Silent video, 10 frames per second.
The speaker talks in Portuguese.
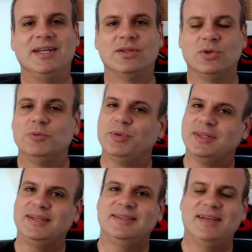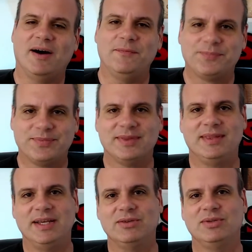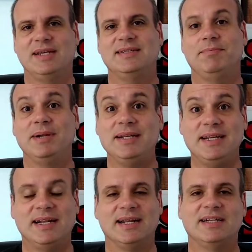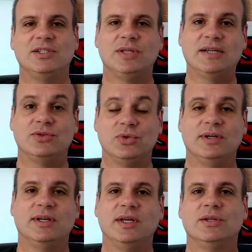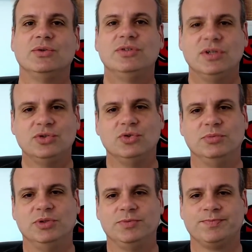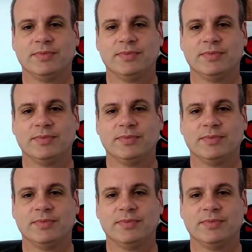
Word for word: né, todo o potencial dentro dessa planilha, né, de, da sua, dos seus números.